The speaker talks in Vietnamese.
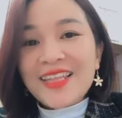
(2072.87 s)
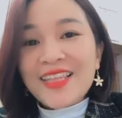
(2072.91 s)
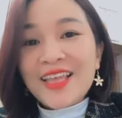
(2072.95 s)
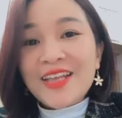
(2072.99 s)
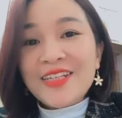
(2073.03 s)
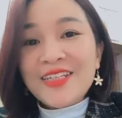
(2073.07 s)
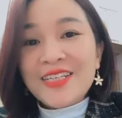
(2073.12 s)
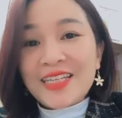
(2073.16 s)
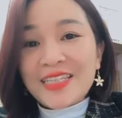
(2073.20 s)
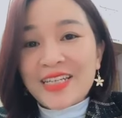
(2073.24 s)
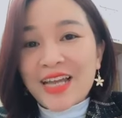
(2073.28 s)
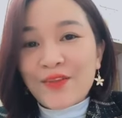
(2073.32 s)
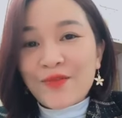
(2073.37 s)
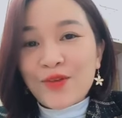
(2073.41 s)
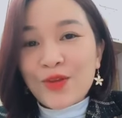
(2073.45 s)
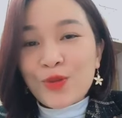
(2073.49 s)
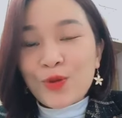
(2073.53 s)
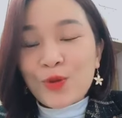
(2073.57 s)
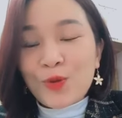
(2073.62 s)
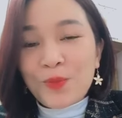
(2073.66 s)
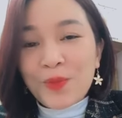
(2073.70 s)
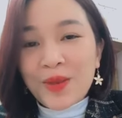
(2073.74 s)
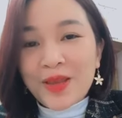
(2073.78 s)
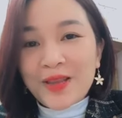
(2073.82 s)
thì chắc chắn
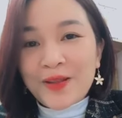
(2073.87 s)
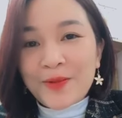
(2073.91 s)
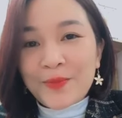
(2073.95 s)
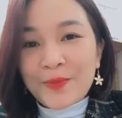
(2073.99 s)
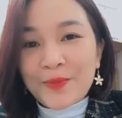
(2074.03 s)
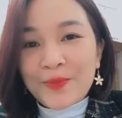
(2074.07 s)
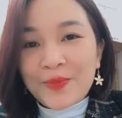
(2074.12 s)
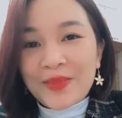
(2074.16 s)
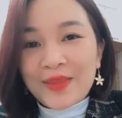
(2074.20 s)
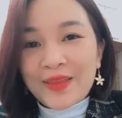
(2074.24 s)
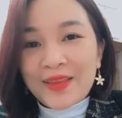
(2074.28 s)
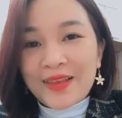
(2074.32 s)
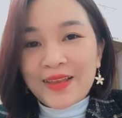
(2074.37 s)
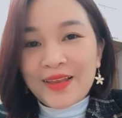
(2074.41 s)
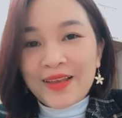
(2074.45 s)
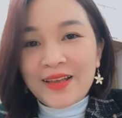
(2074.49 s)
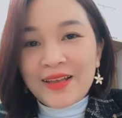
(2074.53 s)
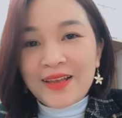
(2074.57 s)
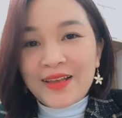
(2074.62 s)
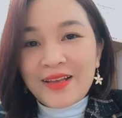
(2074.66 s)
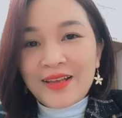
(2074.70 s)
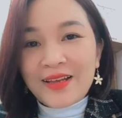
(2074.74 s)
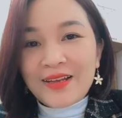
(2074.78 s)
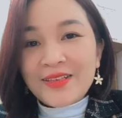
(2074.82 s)
là tiền sẽ chảy về túi
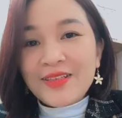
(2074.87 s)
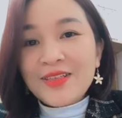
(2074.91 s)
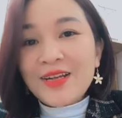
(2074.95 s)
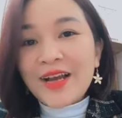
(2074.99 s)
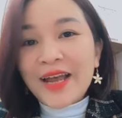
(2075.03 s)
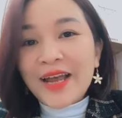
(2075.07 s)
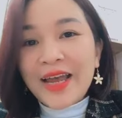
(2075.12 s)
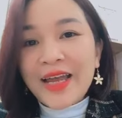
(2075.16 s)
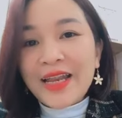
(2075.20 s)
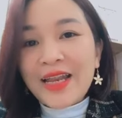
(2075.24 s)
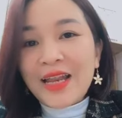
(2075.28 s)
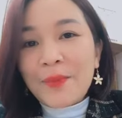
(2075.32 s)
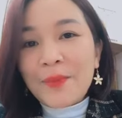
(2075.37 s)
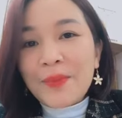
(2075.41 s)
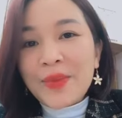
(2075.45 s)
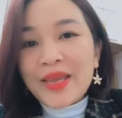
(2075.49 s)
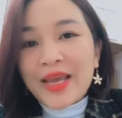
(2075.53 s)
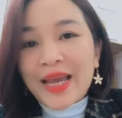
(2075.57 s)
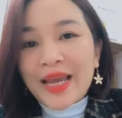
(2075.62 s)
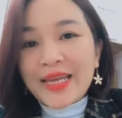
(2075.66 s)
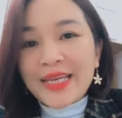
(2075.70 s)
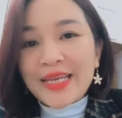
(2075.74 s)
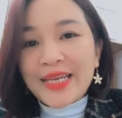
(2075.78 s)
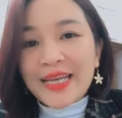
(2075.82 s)
mình.
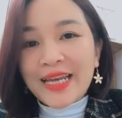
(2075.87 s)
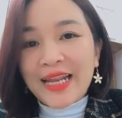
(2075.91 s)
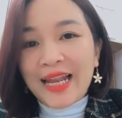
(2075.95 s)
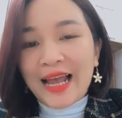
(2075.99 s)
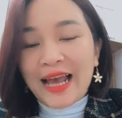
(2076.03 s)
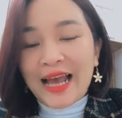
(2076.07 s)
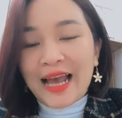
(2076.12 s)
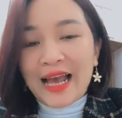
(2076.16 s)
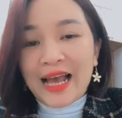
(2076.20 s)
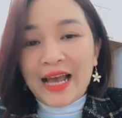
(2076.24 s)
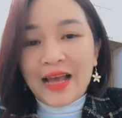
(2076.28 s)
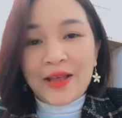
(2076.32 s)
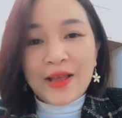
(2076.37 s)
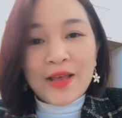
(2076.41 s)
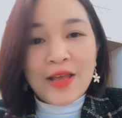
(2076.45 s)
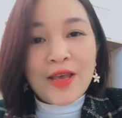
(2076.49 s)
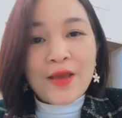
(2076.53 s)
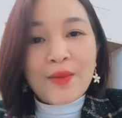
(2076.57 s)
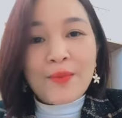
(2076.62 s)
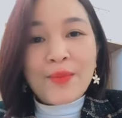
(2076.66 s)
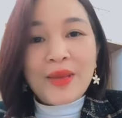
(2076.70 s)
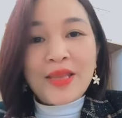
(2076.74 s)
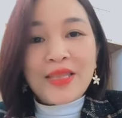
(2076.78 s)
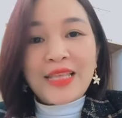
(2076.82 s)
Trước hết là mình hãy
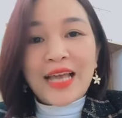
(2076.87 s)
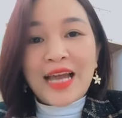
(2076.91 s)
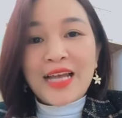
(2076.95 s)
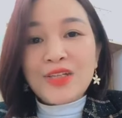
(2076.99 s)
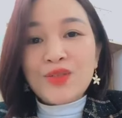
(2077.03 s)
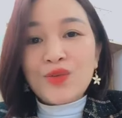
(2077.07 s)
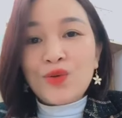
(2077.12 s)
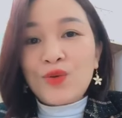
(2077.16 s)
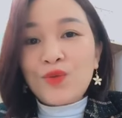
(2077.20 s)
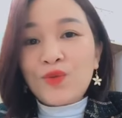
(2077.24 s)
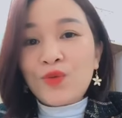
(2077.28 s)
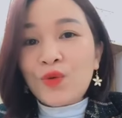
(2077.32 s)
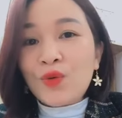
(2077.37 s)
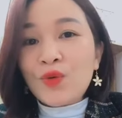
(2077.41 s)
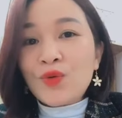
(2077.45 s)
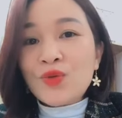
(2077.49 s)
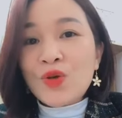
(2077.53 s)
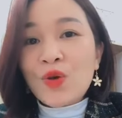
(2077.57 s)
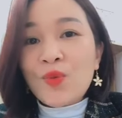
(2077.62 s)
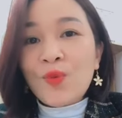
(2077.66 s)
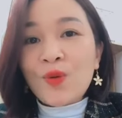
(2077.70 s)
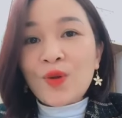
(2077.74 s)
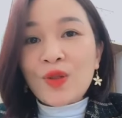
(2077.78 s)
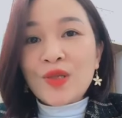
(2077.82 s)
nghĩ là mình
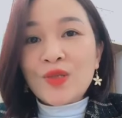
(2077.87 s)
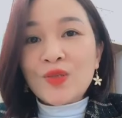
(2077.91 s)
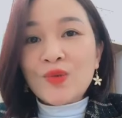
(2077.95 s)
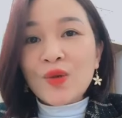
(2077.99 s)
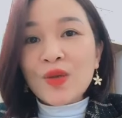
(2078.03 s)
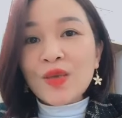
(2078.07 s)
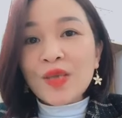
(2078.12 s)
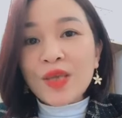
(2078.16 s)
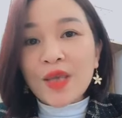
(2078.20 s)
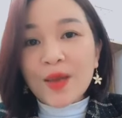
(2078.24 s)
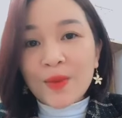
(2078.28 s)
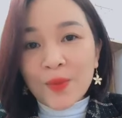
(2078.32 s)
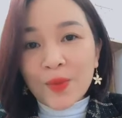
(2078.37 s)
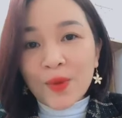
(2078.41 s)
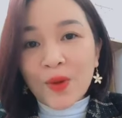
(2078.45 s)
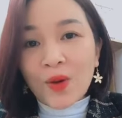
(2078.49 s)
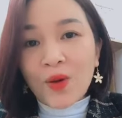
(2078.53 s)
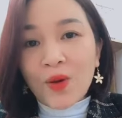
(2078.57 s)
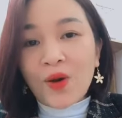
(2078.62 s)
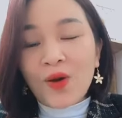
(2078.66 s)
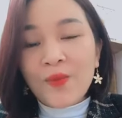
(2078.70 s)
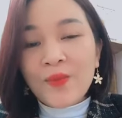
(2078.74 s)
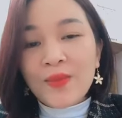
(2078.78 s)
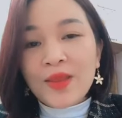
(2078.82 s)
tài trợ vốn cho một
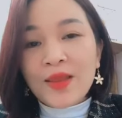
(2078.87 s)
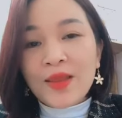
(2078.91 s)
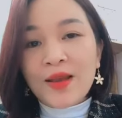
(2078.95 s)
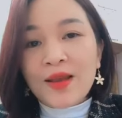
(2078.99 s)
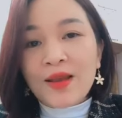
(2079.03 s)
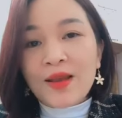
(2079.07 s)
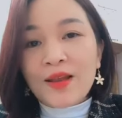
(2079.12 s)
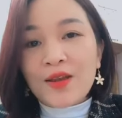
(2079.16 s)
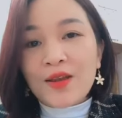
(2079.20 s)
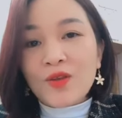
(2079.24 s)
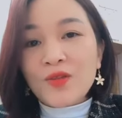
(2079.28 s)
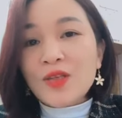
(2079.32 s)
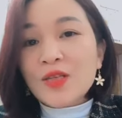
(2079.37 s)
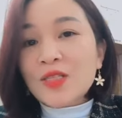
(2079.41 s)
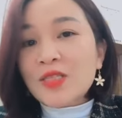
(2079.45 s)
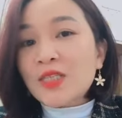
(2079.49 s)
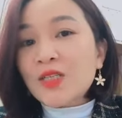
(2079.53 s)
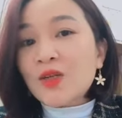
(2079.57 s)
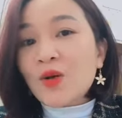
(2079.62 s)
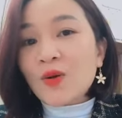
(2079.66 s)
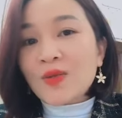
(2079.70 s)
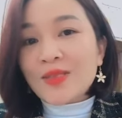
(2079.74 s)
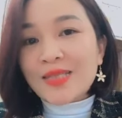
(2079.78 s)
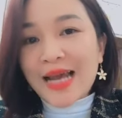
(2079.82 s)
cái doanh nghiệp nó
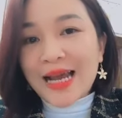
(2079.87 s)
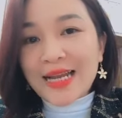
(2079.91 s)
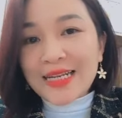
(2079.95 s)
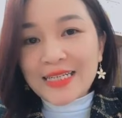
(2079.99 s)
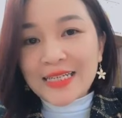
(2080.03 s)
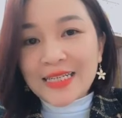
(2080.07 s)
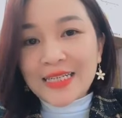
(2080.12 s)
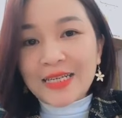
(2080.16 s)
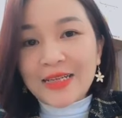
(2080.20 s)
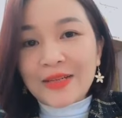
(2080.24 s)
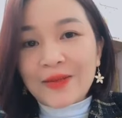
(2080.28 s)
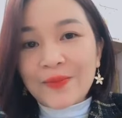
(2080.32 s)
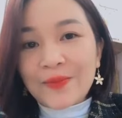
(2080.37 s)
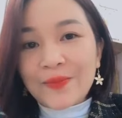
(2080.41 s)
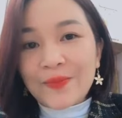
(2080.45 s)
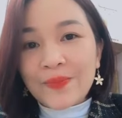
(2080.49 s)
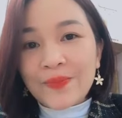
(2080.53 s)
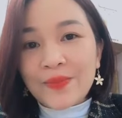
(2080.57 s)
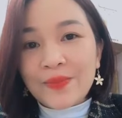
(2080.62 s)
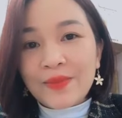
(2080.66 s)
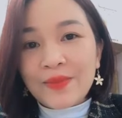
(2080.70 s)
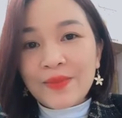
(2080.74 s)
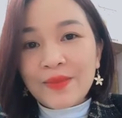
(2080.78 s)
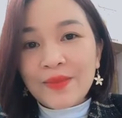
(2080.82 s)
thực sự có
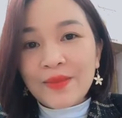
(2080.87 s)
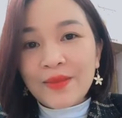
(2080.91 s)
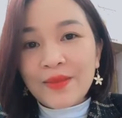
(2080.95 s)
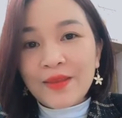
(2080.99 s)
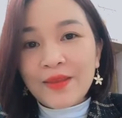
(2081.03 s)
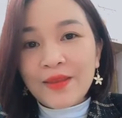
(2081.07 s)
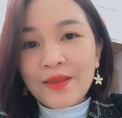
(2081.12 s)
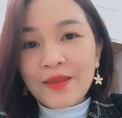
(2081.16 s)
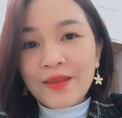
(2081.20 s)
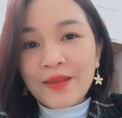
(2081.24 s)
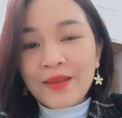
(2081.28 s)
giá trị.